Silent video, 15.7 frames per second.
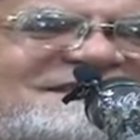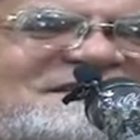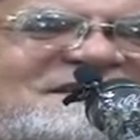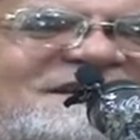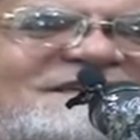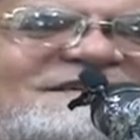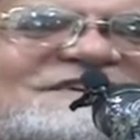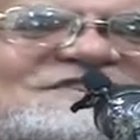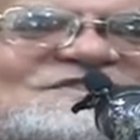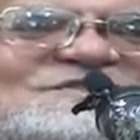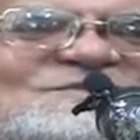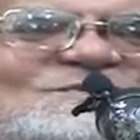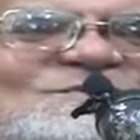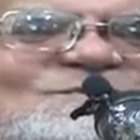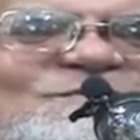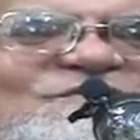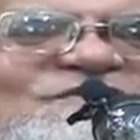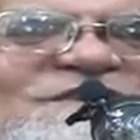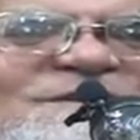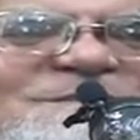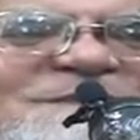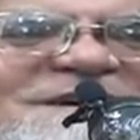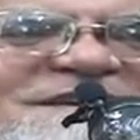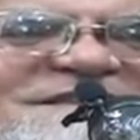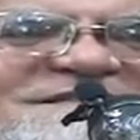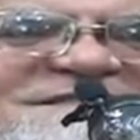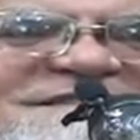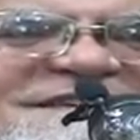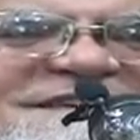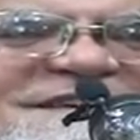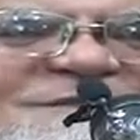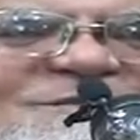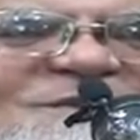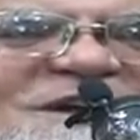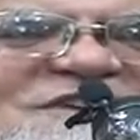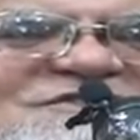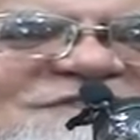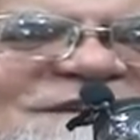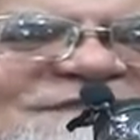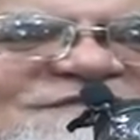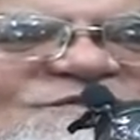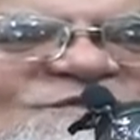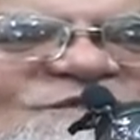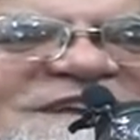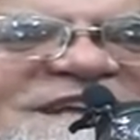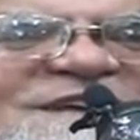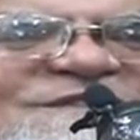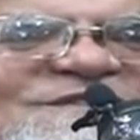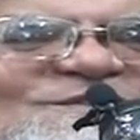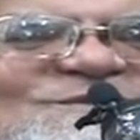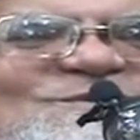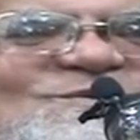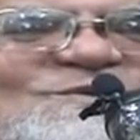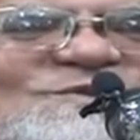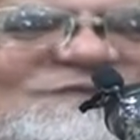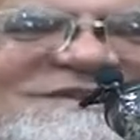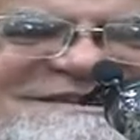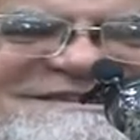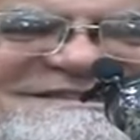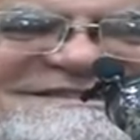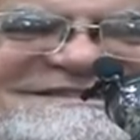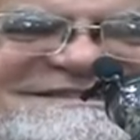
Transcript: ناقشته في الماجستير وأشرفت عليه في الدكتوراه